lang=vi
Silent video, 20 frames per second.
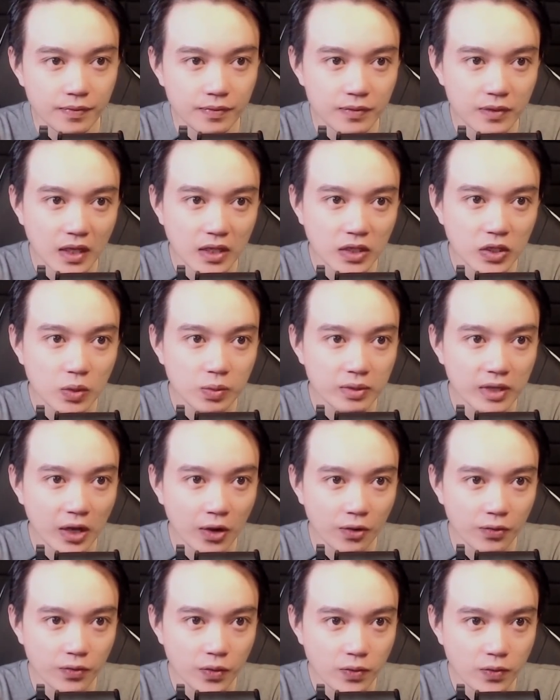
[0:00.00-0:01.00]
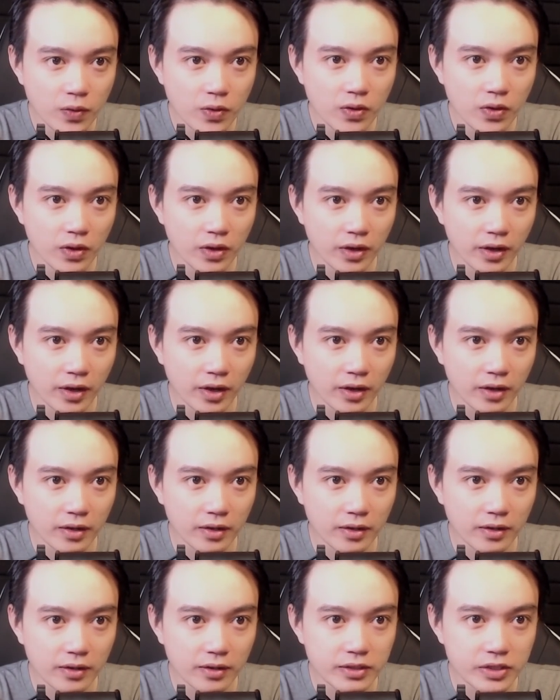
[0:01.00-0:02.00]
Tên cục đầu vuốt vuốt con ngựa
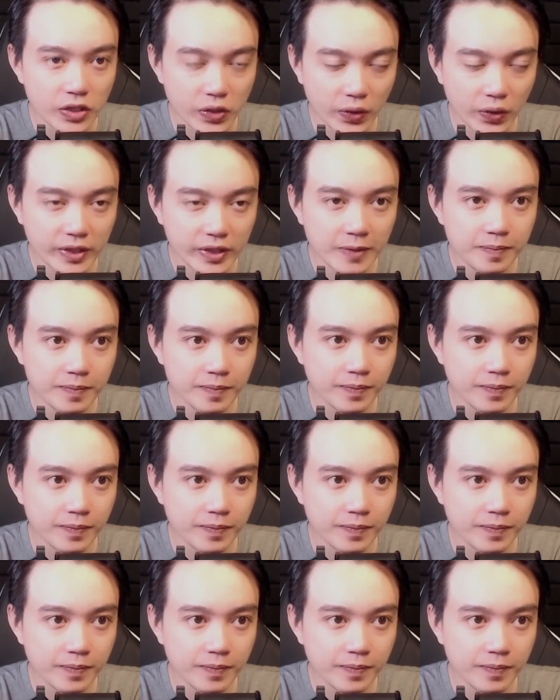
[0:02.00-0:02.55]
rồi nói tiếp: